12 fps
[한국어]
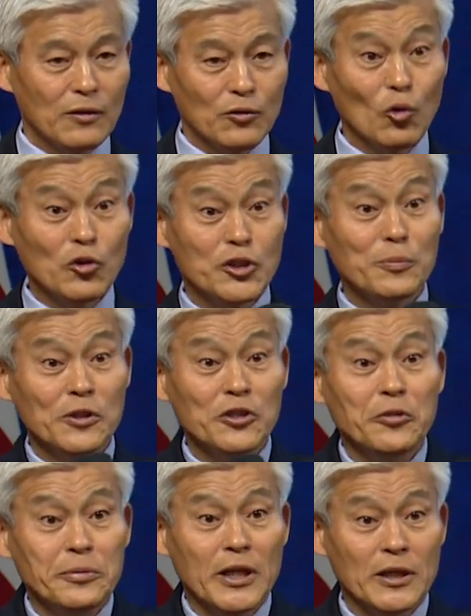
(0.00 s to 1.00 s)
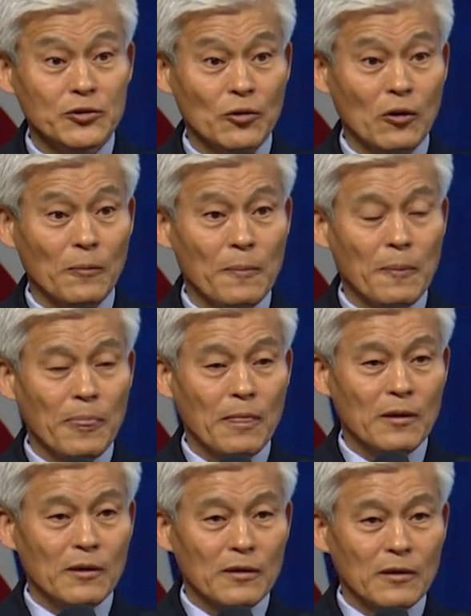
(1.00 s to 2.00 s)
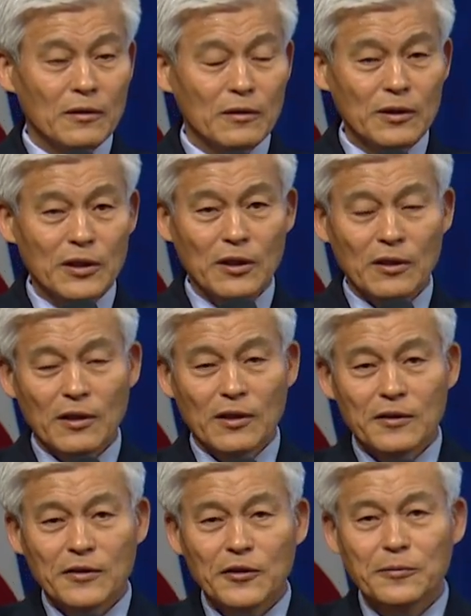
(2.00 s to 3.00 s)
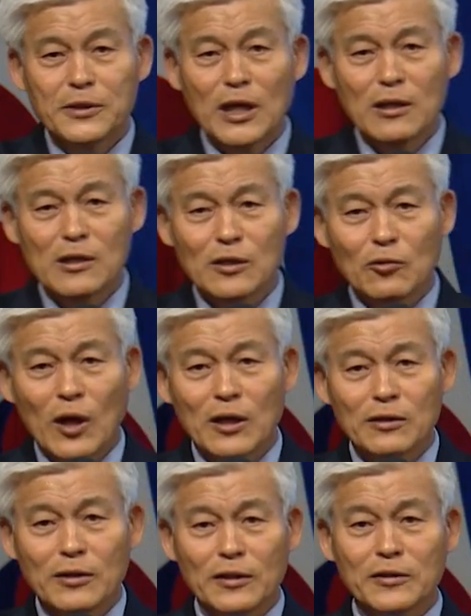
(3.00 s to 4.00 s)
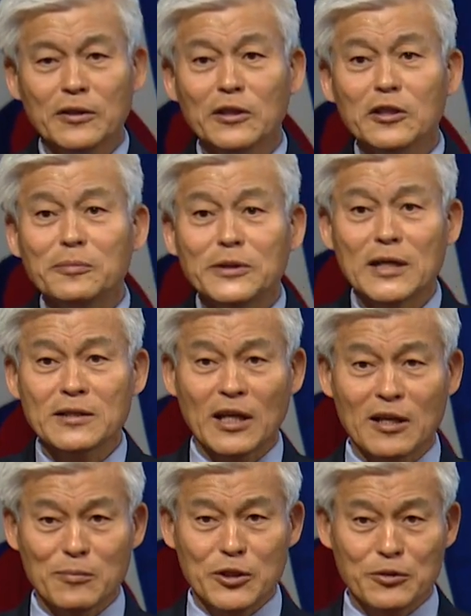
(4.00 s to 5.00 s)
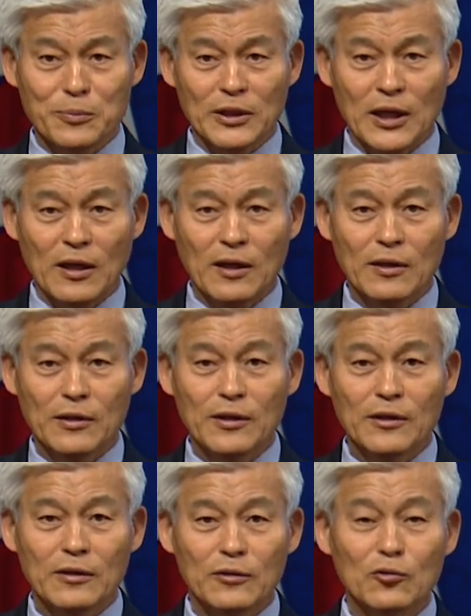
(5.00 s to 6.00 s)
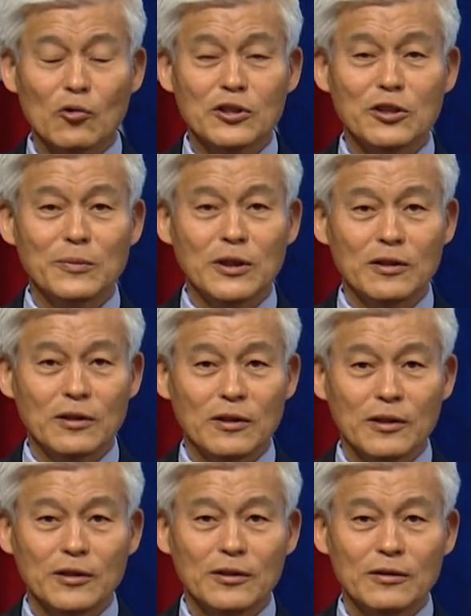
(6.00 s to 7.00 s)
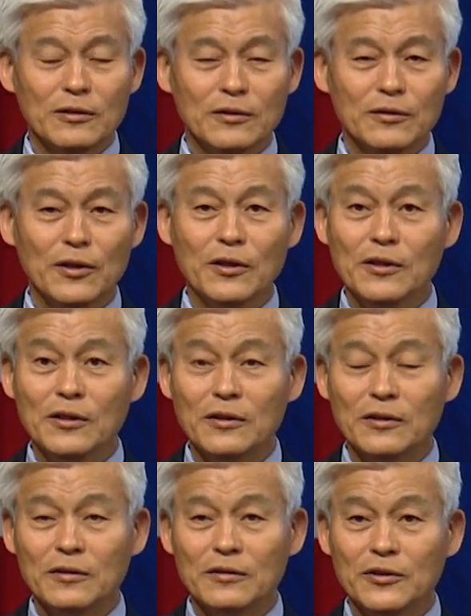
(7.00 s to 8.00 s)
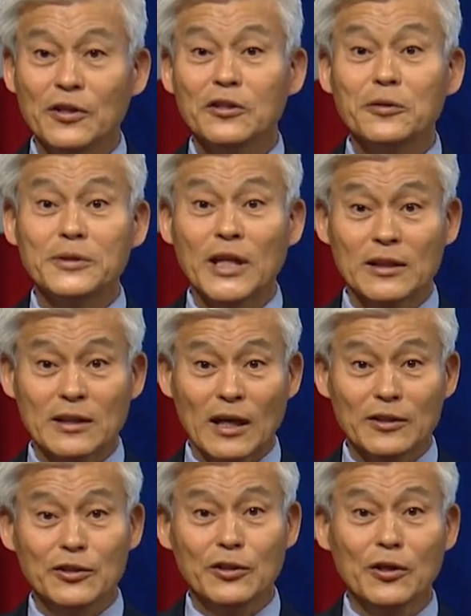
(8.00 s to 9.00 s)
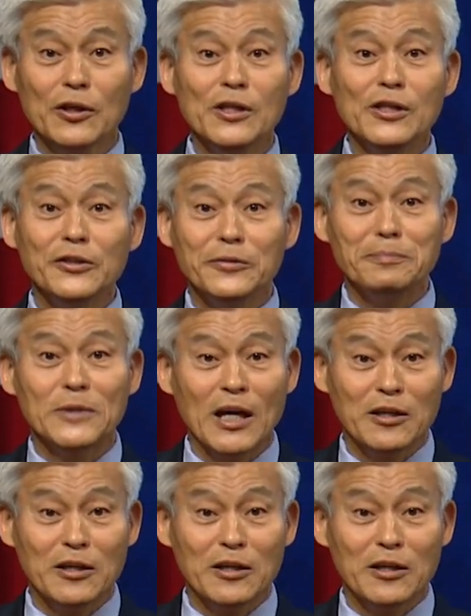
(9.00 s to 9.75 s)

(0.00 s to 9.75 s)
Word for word: 욕심을 없애야죠. 그런데 없애려고 하는데 덜 없앤 사람이 있습니다. 욕심이 덜, 덜 없앴다, 덜 없다